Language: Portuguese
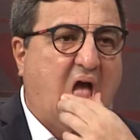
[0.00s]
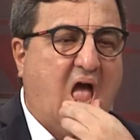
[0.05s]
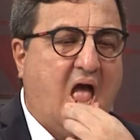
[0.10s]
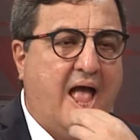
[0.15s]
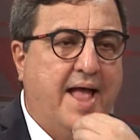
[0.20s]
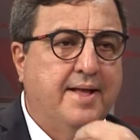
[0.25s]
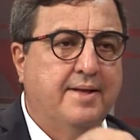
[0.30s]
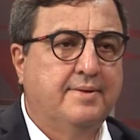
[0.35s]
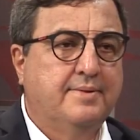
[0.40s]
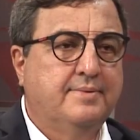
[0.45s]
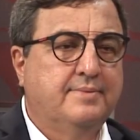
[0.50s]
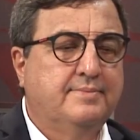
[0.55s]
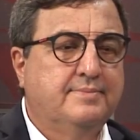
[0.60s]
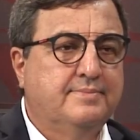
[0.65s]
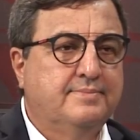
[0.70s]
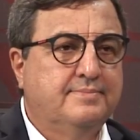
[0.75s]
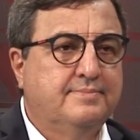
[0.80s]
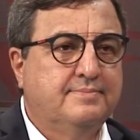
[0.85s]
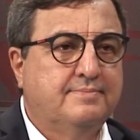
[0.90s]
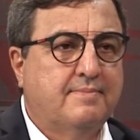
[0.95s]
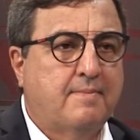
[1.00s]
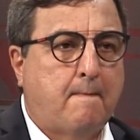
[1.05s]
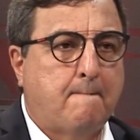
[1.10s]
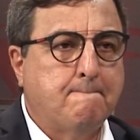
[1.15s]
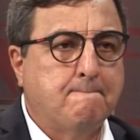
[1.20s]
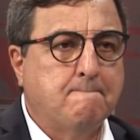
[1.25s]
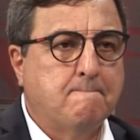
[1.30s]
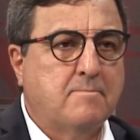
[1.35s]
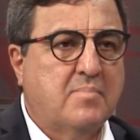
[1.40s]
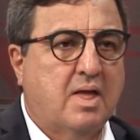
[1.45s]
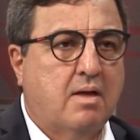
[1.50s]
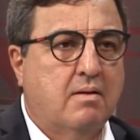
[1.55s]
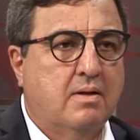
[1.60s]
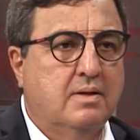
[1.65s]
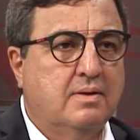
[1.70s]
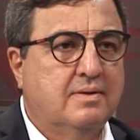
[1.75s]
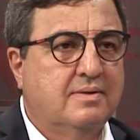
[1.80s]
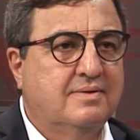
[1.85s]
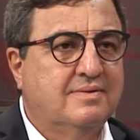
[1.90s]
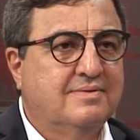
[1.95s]
do Ceará. No
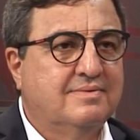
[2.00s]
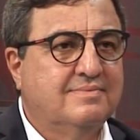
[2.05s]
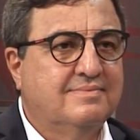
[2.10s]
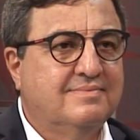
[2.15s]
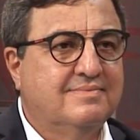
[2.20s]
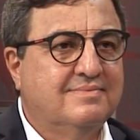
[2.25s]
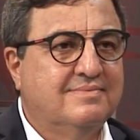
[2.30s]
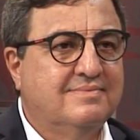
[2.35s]
primeiro bloco,